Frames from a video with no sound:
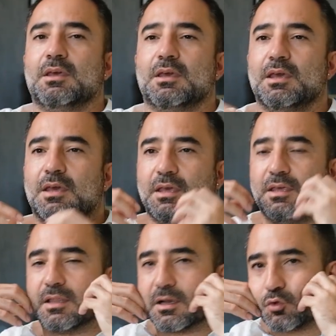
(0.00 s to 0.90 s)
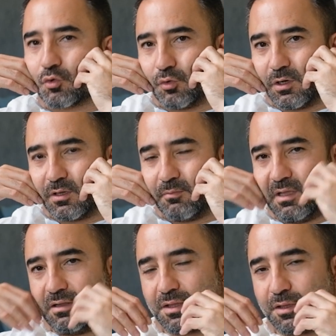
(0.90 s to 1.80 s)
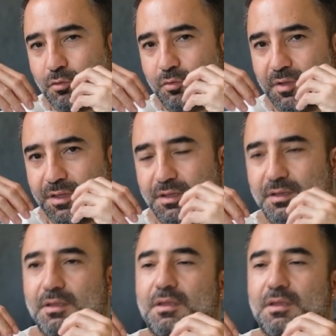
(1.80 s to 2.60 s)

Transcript: e, yanak çukurlarının belirsiz olması,